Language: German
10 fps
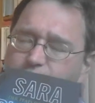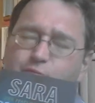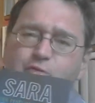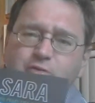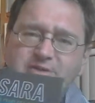
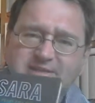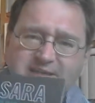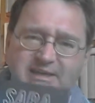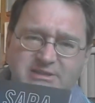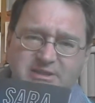Mythos
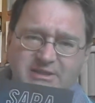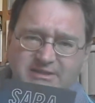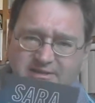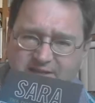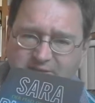herrscht,
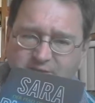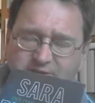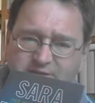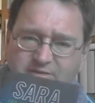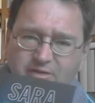äh, die
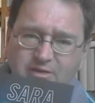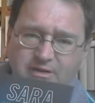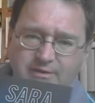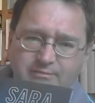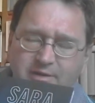Leute noch
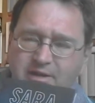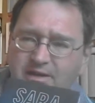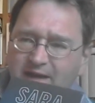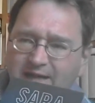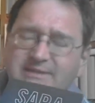ähm,
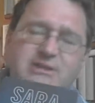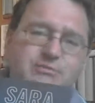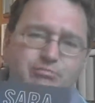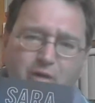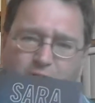
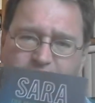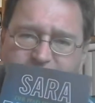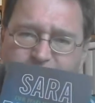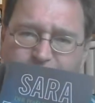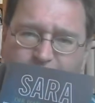heidnischen
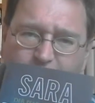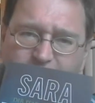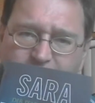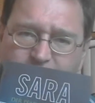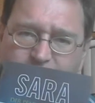Bräuchen folgen